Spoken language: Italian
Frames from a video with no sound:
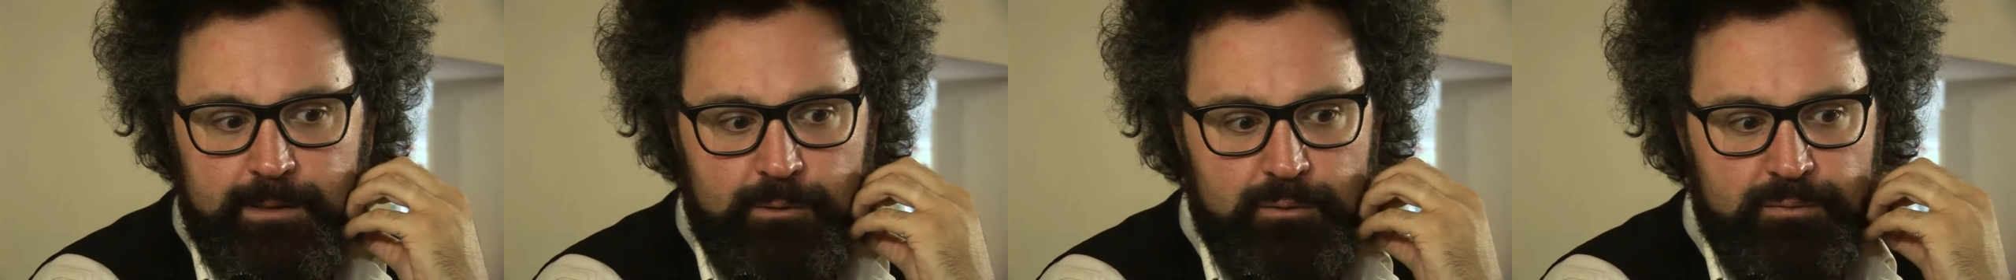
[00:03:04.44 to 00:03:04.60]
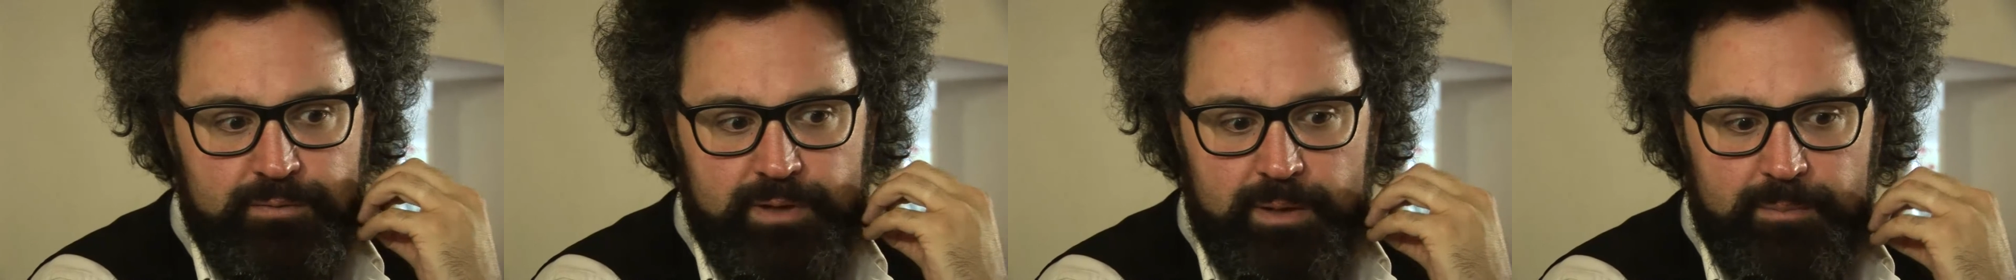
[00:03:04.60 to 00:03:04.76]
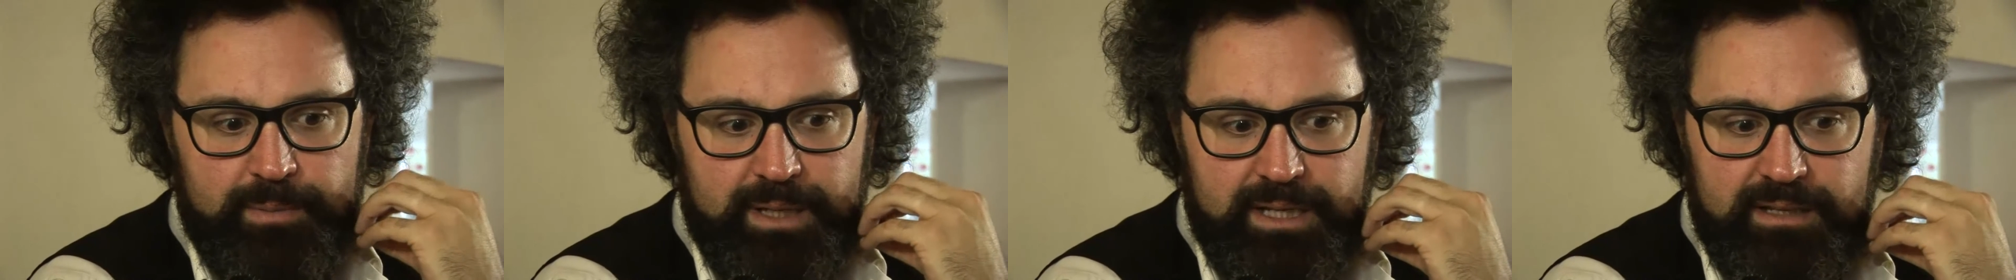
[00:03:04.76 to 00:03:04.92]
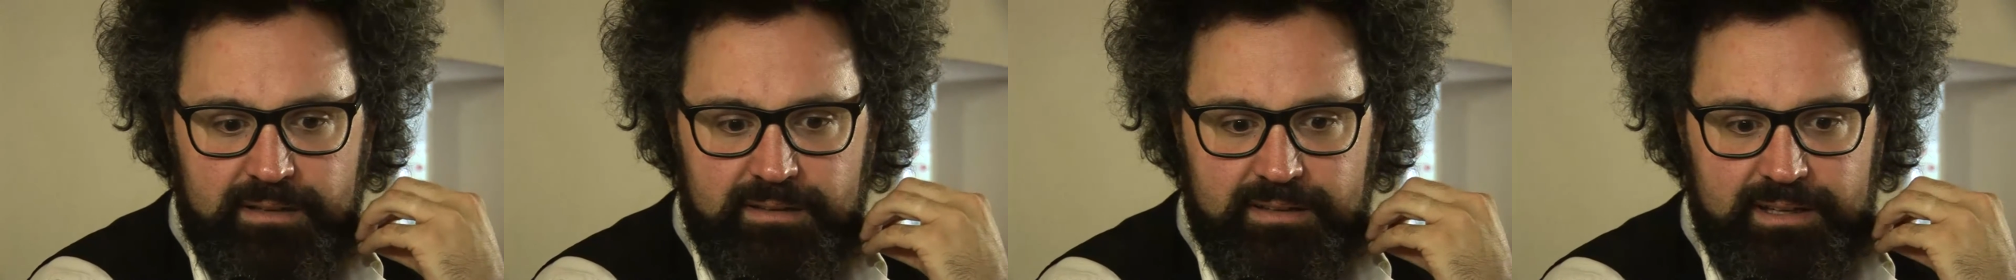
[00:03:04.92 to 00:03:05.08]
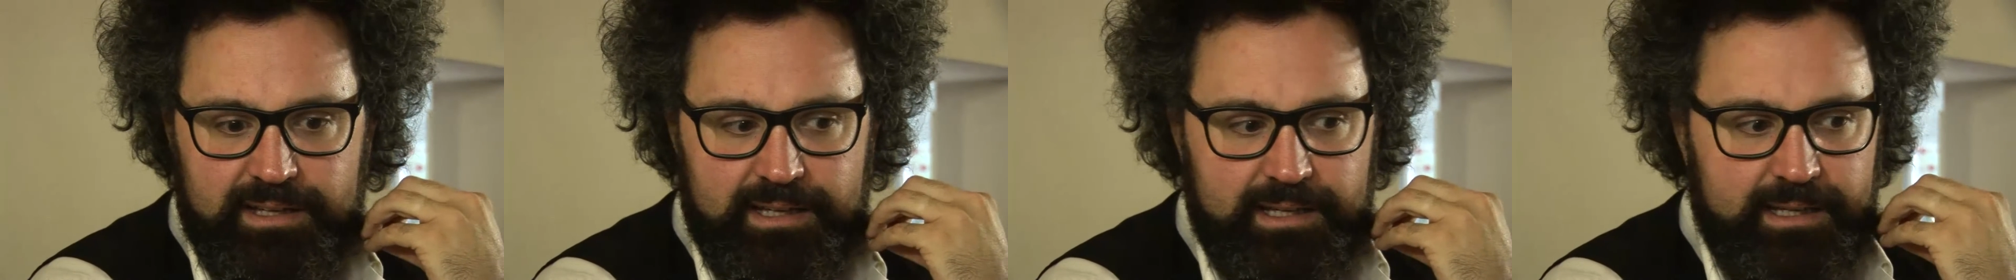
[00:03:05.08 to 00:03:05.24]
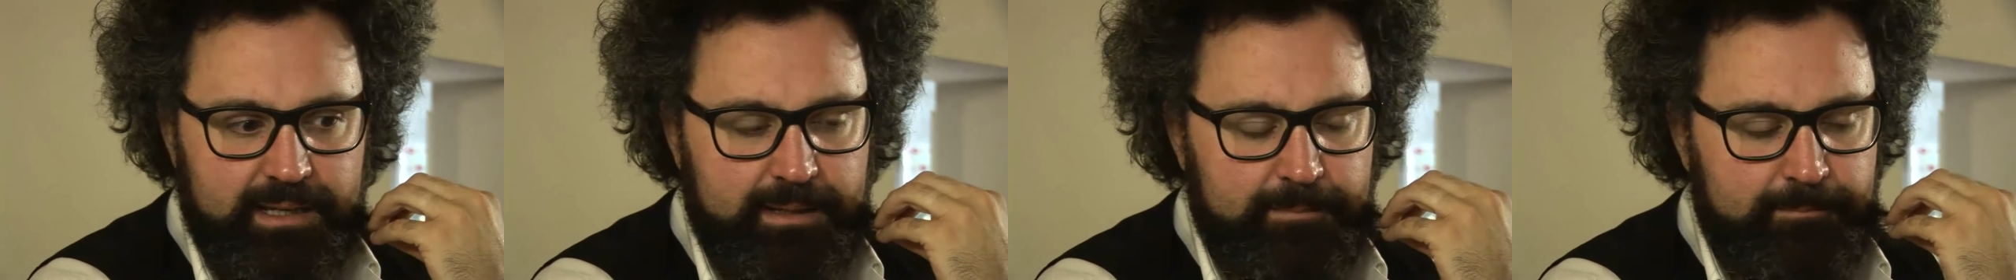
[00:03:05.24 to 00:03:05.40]

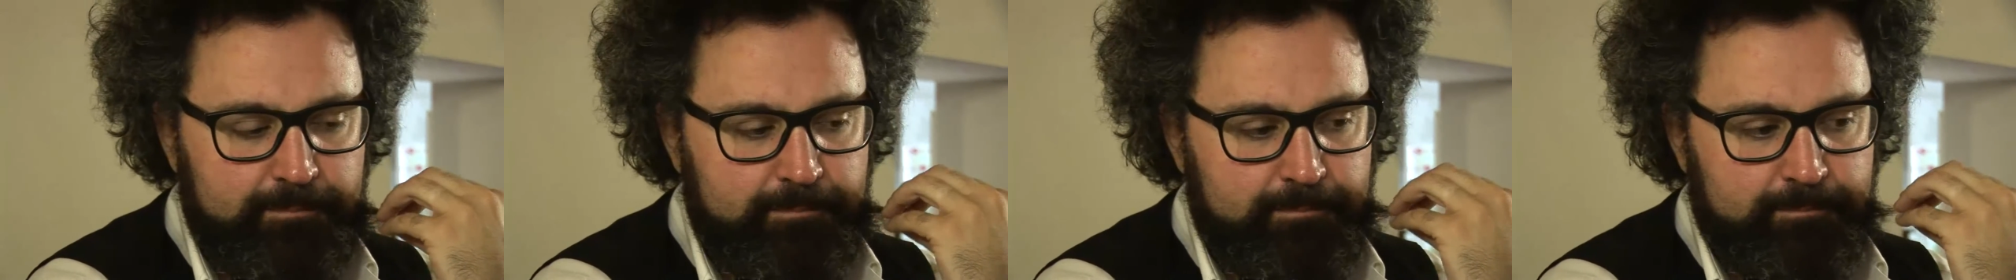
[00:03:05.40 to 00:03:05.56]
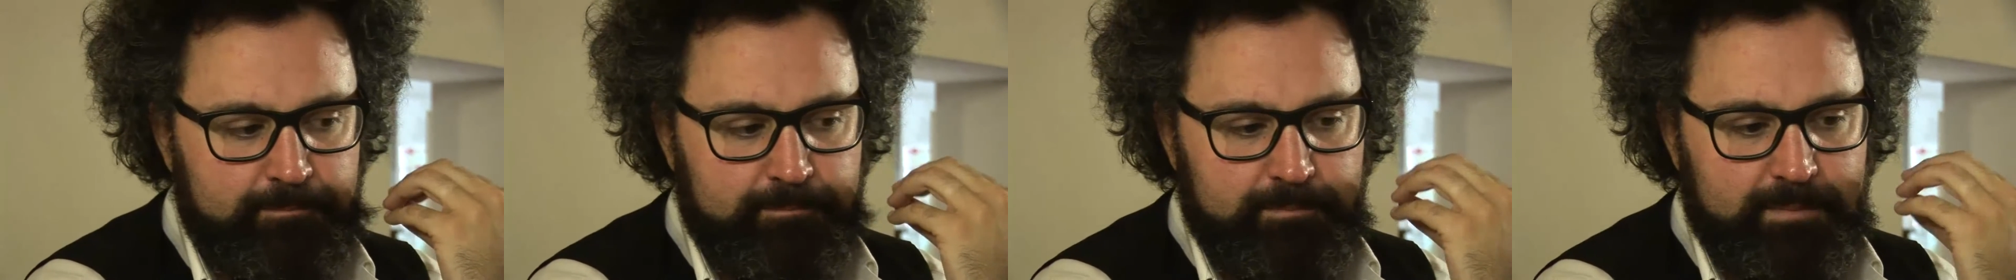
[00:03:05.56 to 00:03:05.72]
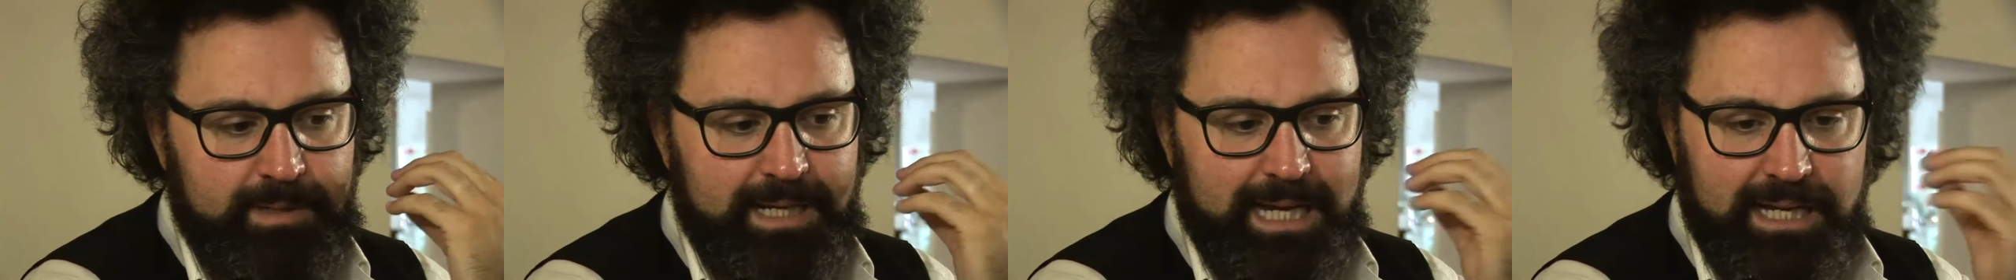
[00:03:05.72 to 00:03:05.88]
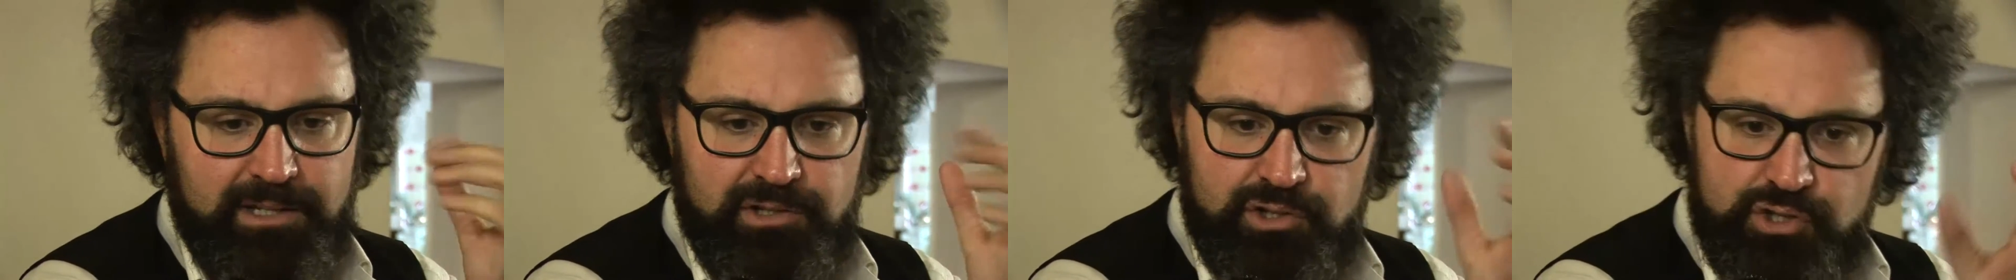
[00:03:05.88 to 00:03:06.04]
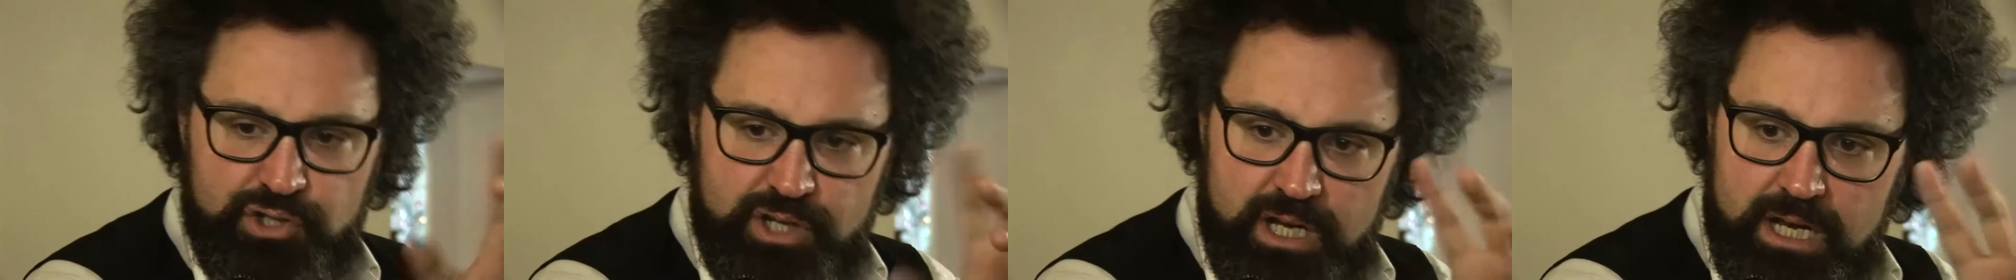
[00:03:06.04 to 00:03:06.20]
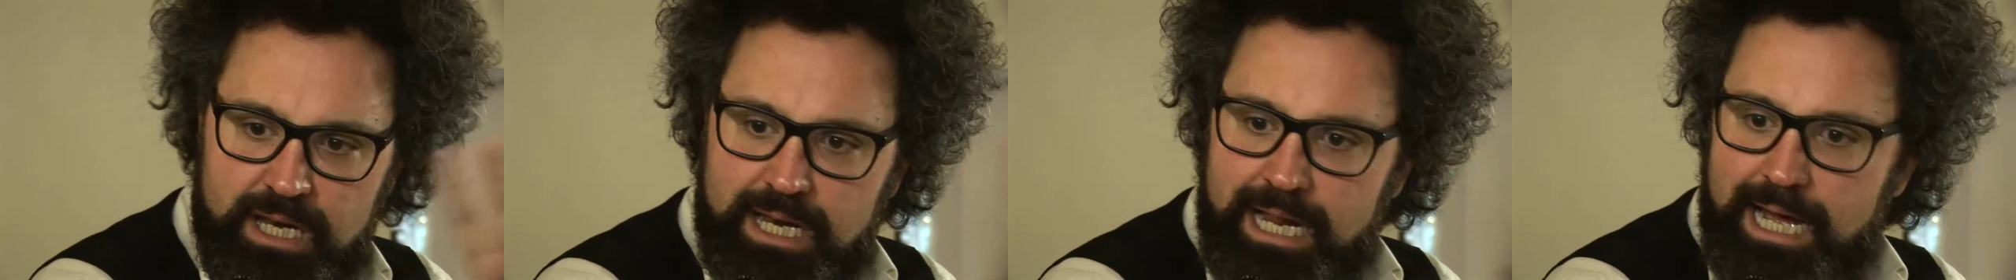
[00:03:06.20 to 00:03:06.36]
ovviamente mh, mm,
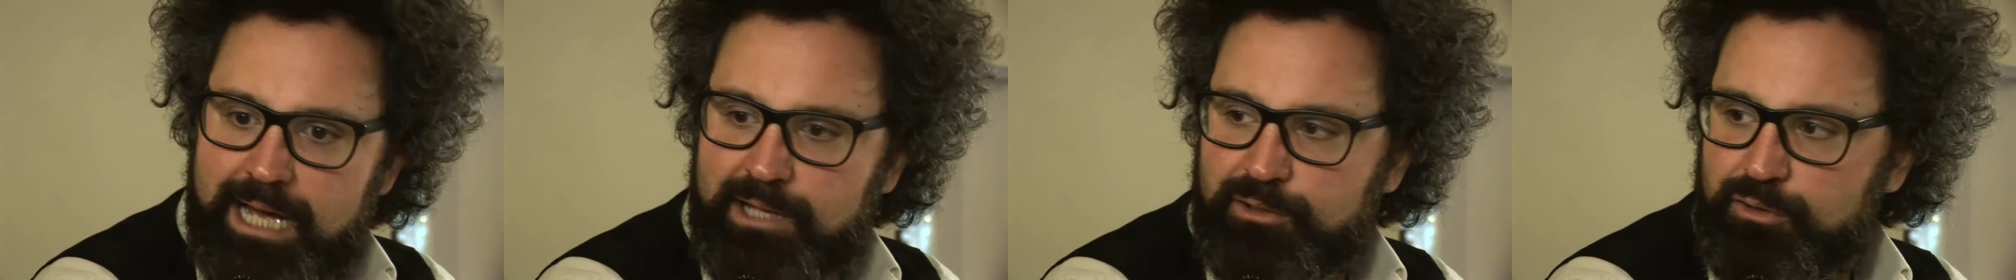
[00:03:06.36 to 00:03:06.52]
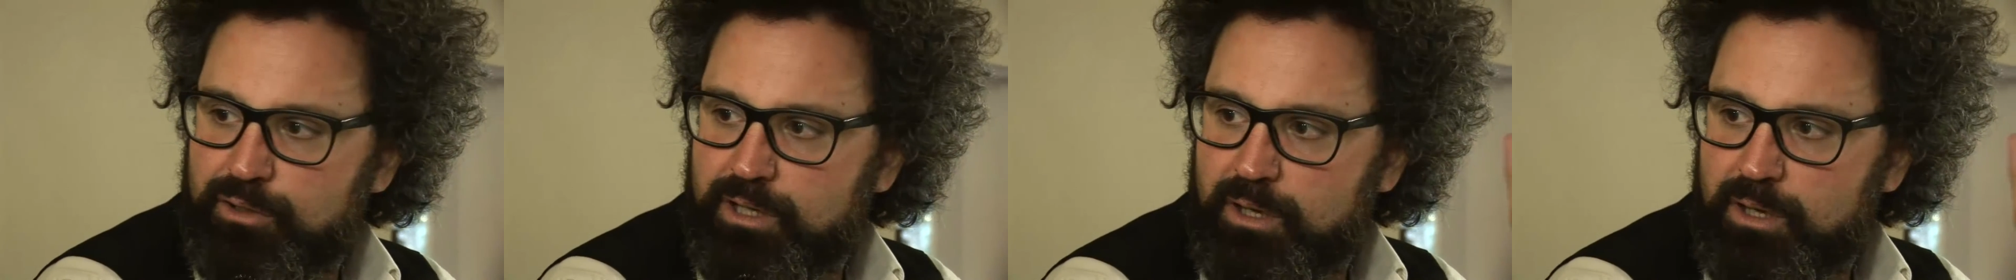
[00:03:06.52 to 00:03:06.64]
cancellato